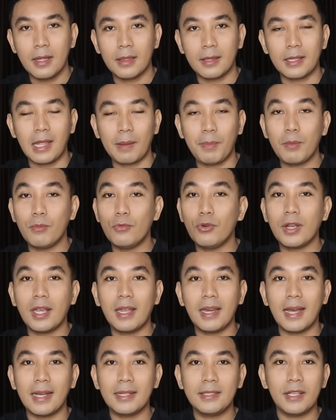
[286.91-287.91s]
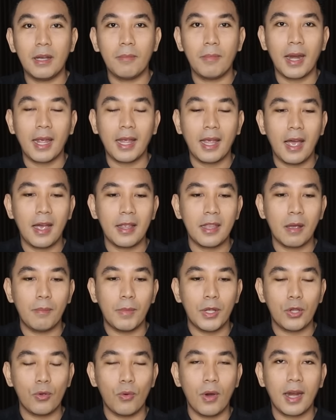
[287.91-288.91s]
Tetapi mungkin aja mereka hanya
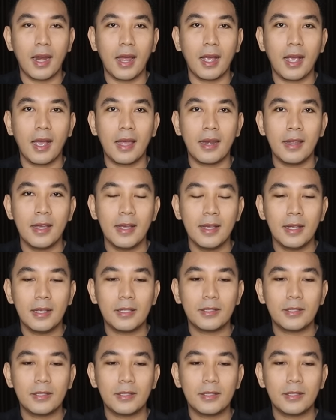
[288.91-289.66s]
menyuarakan